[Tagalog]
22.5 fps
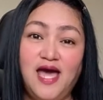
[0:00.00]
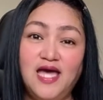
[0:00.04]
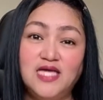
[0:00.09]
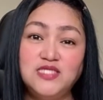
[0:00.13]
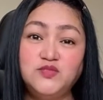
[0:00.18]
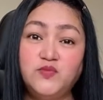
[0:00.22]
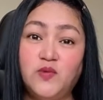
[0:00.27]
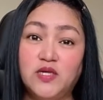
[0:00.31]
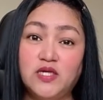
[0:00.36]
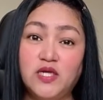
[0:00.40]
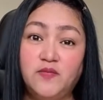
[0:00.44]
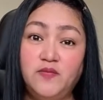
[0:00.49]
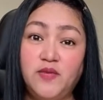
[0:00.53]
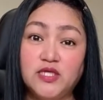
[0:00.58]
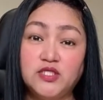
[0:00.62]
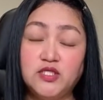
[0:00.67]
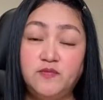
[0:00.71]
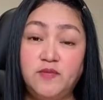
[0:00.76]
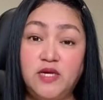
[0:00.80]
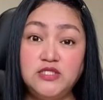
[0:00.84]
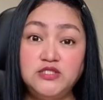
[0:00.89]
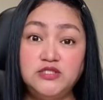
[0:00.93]
Welcome back
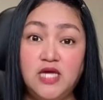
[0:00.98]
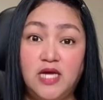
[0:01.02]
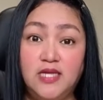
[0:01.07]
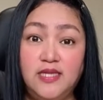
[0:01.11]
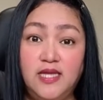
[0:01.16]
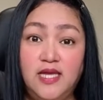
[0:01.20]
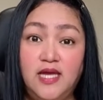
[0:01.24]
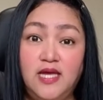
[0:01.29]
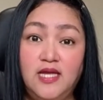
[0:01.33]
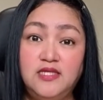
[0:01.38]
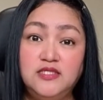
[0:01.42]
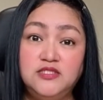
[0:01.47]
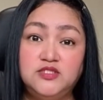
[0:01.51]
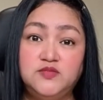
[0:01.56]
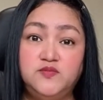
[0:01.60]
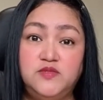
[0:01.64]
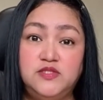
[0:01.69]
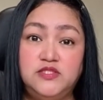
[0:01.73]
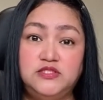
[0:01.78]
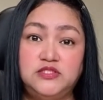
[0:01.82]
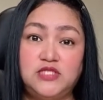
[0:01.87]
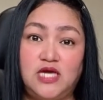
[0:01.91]
to my channel. It's
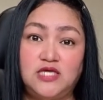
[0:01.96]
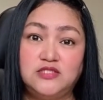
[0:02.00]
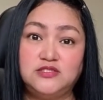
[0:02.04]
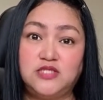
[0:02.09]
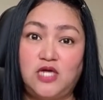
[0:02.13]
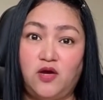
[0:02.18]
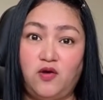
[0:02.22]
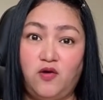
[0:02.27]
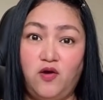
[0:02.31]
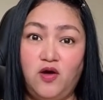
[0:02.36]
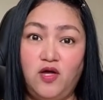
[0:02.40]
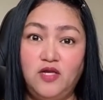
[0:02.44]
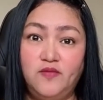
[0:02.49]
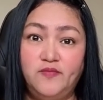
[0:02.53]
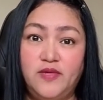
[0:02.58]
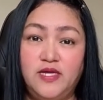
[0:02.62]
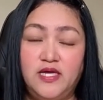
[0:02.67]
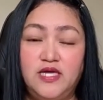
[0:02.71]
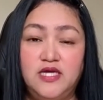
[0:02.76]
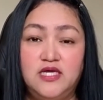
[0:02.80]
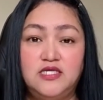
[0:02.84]
me, Shasha Colme.